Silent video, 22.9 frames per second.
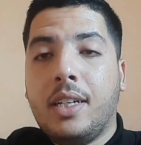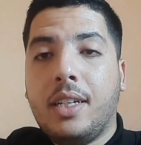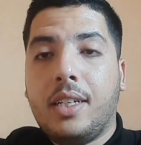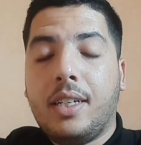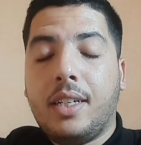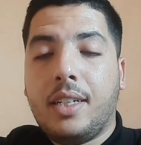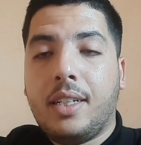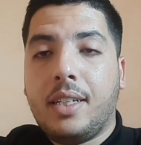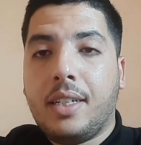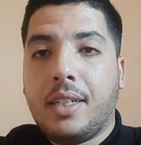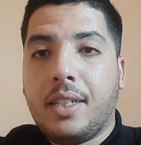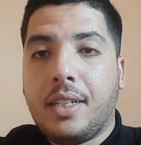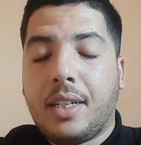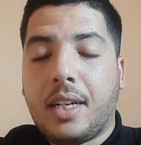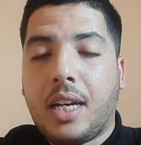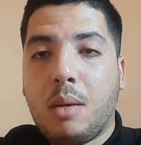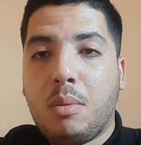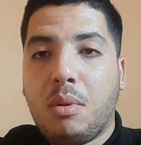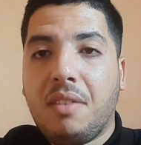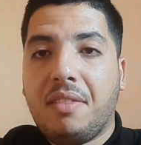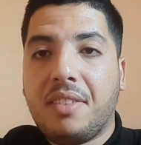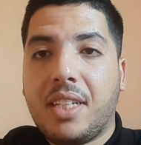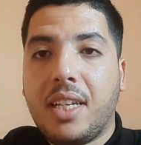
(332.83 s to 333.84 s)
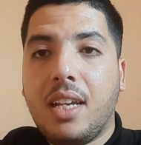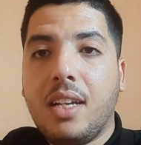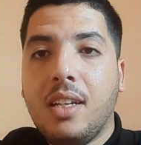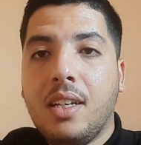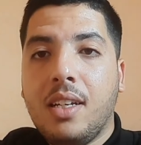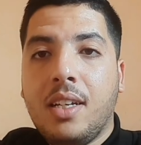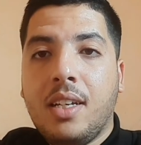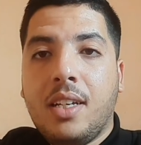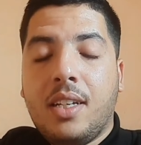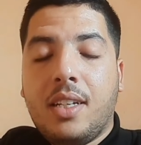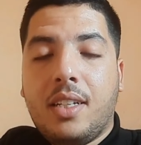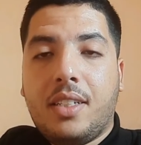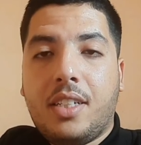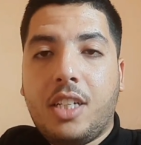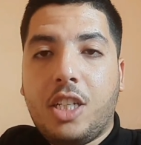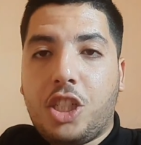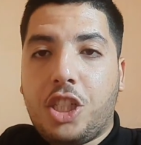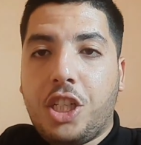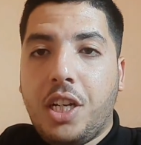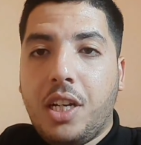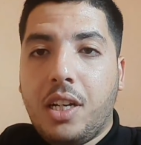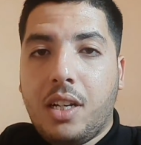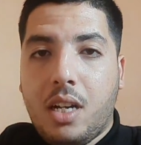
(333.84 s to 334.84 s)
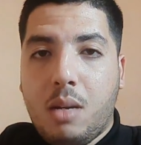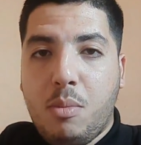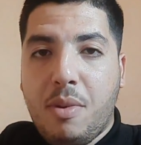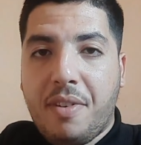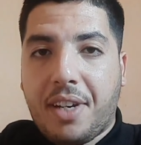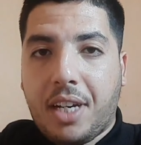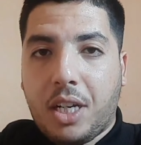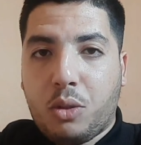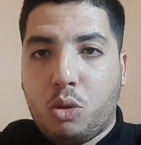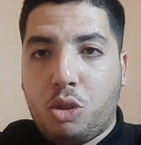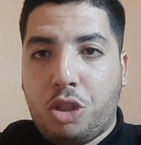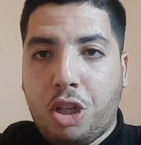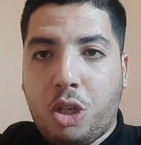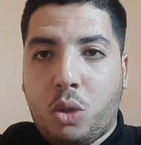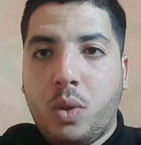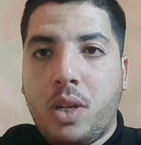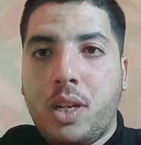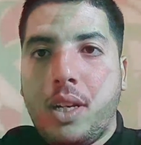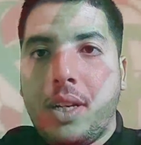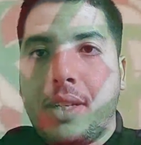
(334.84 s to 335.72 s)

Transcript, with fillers: آه، خبر ديال تاجيل الميركاتو الشتوي